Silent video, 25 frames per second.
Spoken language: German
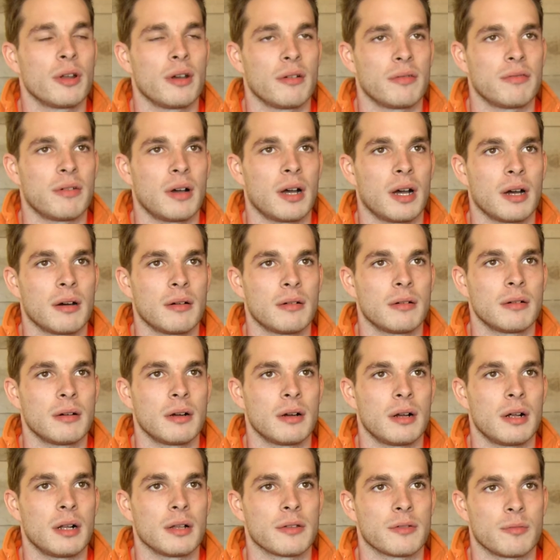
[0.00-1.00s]

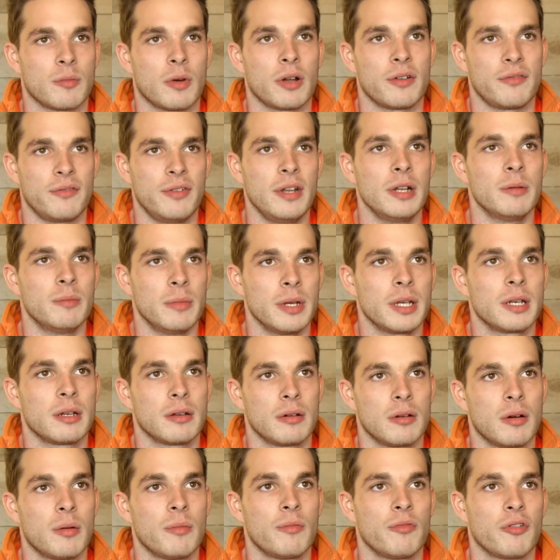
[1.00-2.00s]
Erfahrung. Also man hat viel
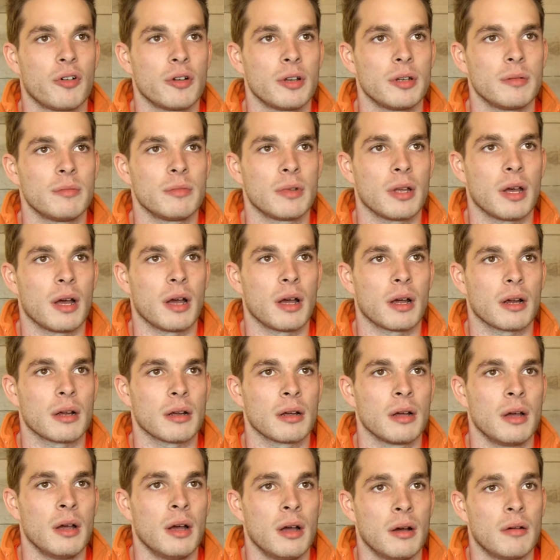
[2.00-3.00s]
mitgenommen von dem Tag.
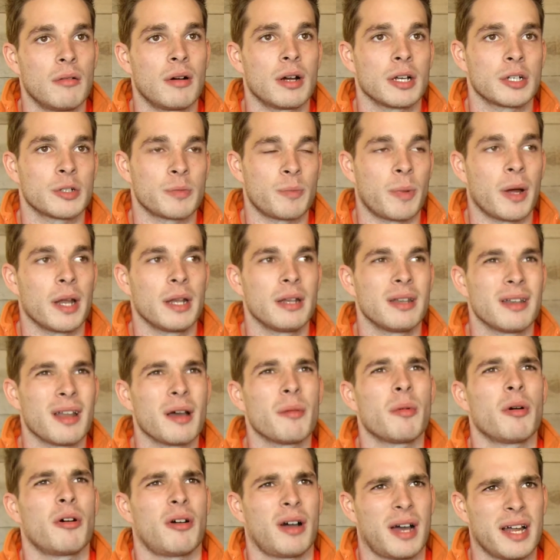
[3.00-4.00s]
War spannend,
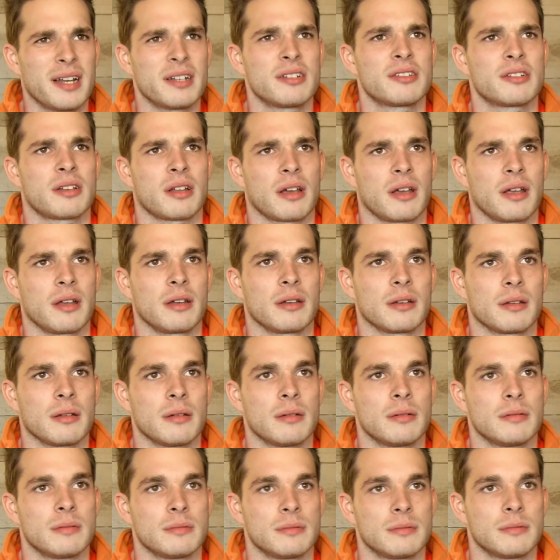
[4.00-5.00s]
aber auch anstrengend,
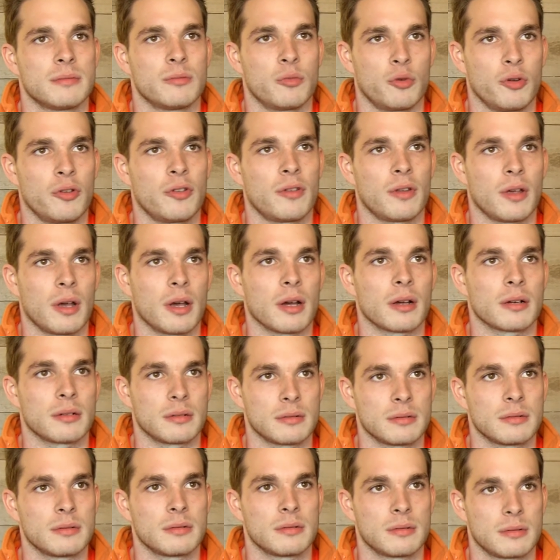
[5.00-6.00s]
muss ich
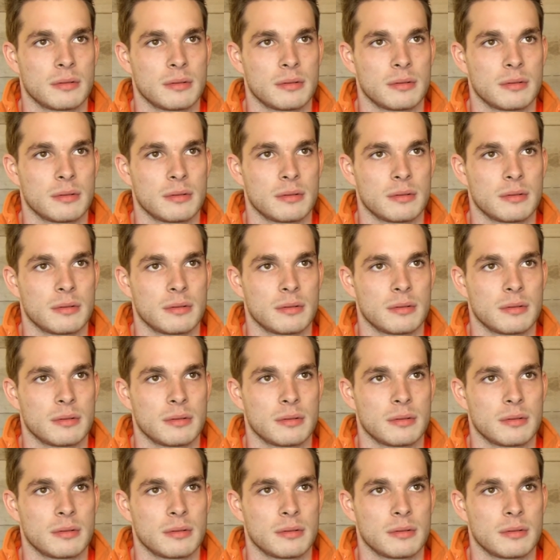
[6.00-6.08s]
sagen.